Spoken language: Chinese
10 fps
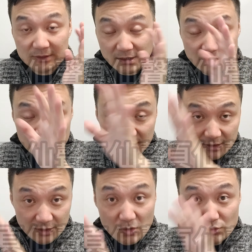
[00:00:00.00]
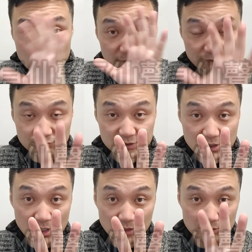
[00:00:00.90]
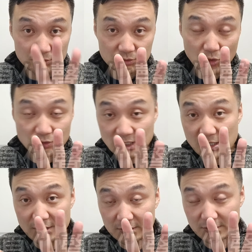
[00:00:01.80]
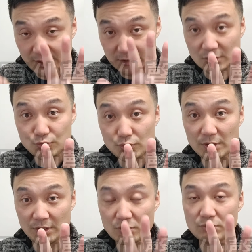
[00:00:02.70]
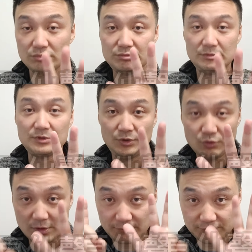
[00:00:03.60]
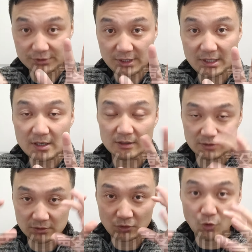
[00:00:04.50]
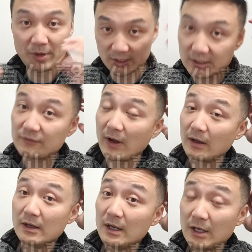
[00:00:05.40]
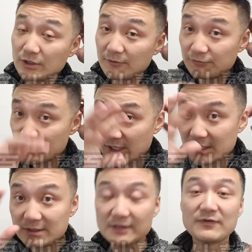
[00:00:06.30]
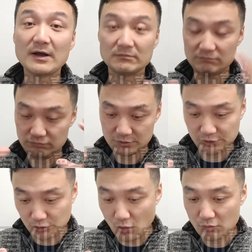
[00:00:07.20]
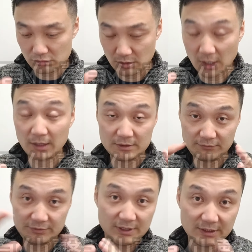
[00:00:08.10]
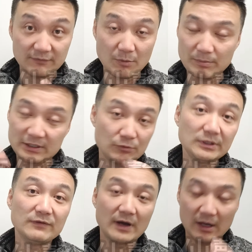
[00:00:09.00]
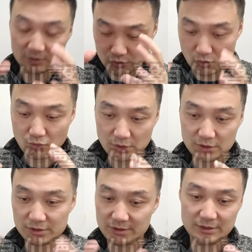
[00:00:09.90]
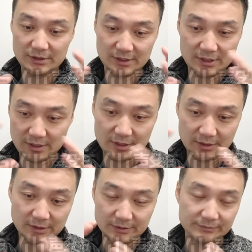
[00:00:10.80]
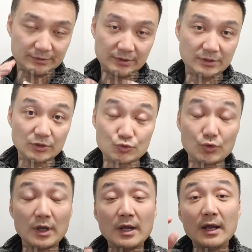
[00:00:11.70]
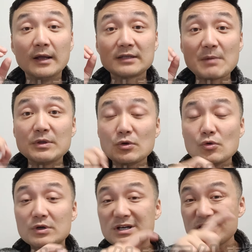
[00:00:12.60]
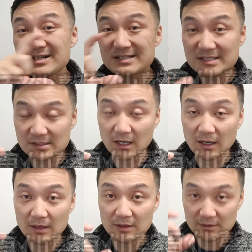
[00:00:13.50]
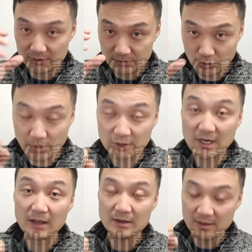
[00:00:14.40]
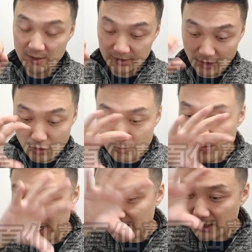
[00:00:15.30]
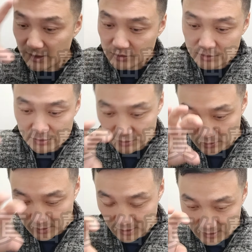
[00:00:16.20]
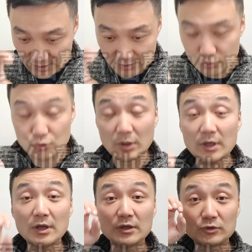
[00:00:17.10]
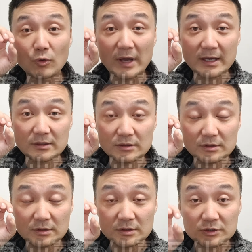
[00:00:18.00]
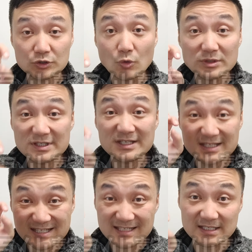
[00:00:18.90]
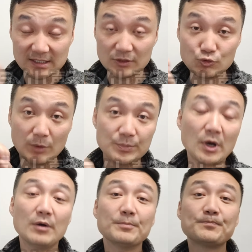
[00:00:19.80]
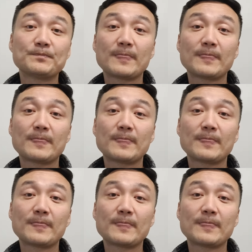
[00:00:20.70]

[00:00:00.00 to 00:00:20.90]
加上这一共这50个州，加上这一个特区，一共有这51个投票的地方。这51个地方州啊，这51个地方我们把它称为地方啊，州或者是这个特区，他们都有各自的投票站，然后每个这个地区都来收集自己的选票。